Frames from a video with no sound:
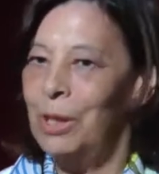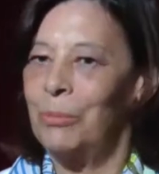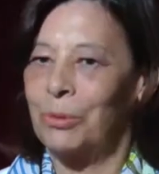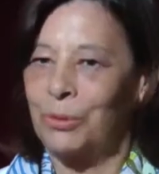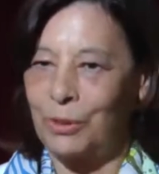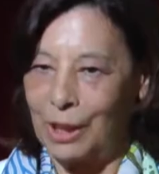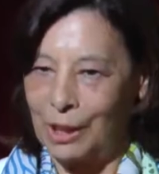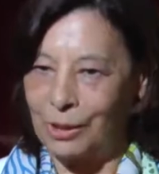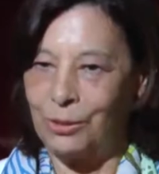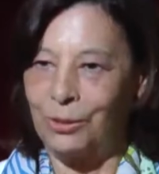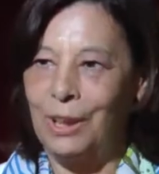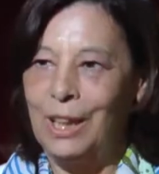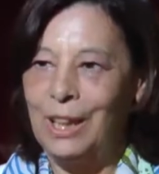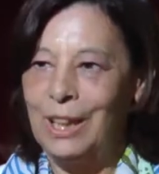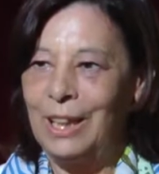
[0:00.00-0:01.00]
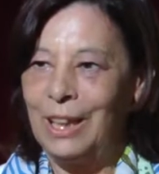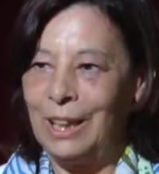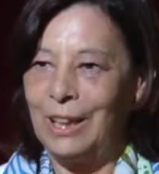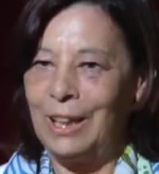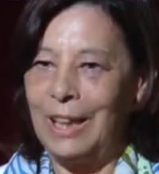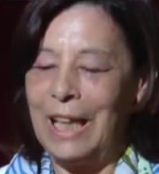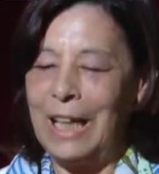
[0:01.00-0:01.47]
Portanto,
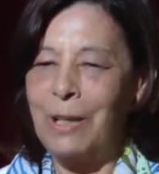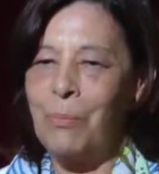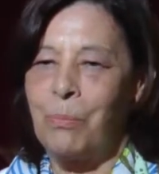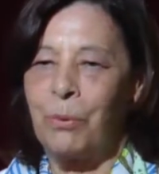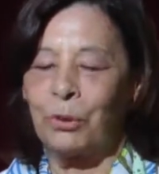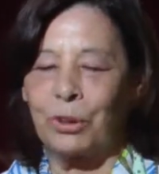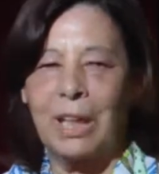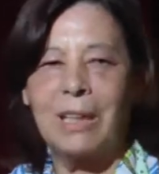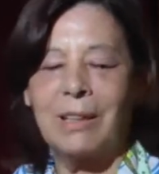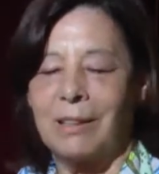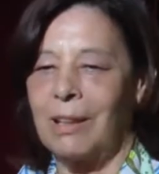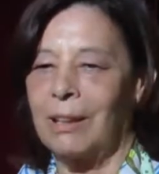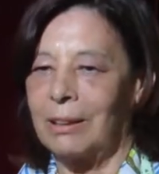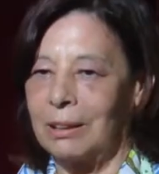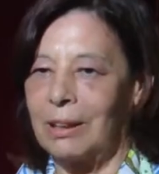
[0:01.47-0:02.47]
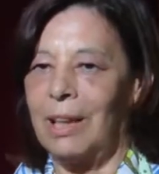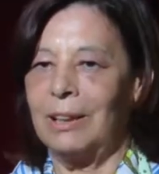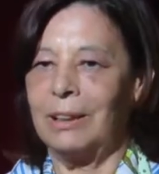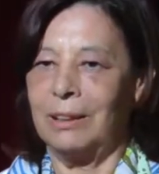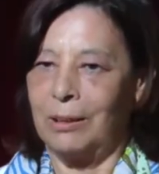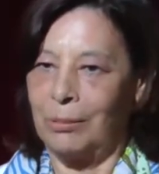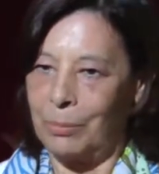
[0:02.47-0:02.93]
eh, a importância que
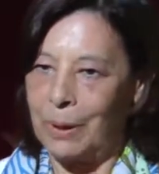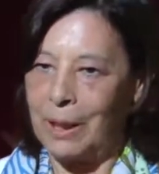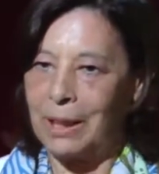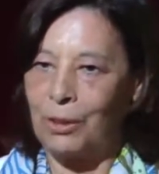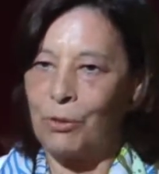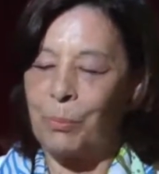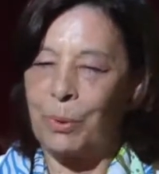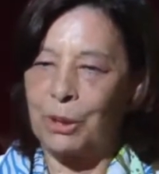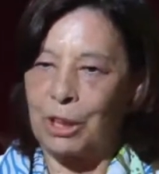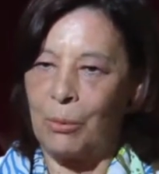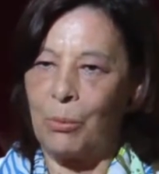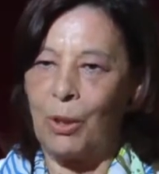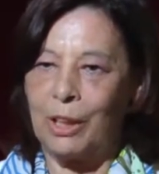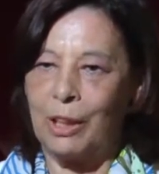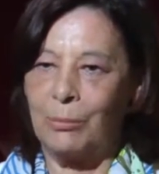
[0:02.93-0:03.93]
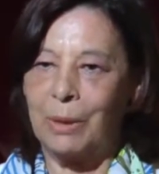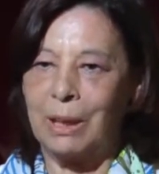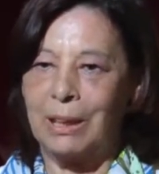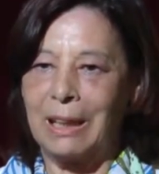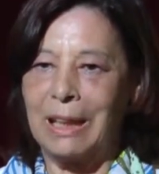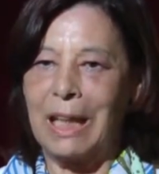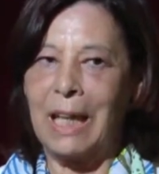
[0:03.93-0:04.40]
tem também o património
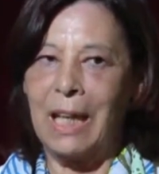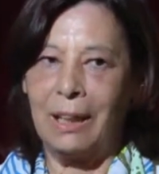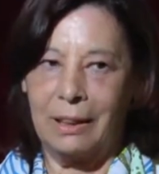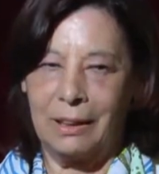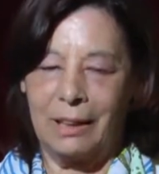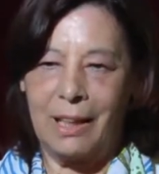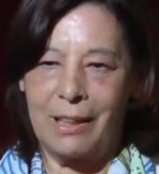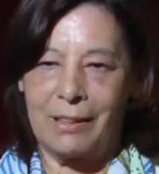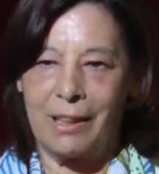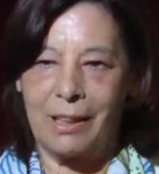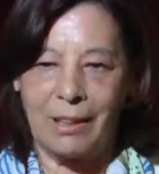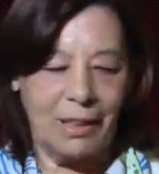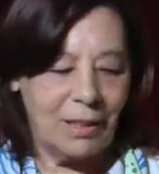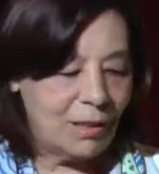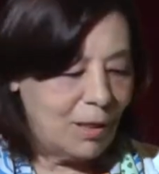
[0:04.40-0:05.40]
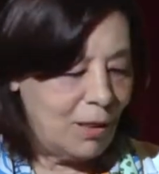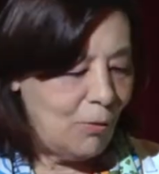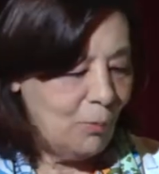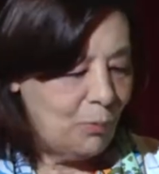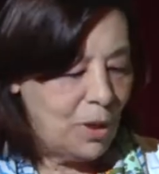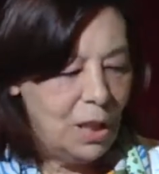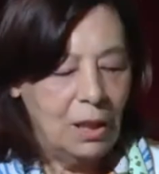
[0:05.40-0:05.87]
imaterial nessa relação,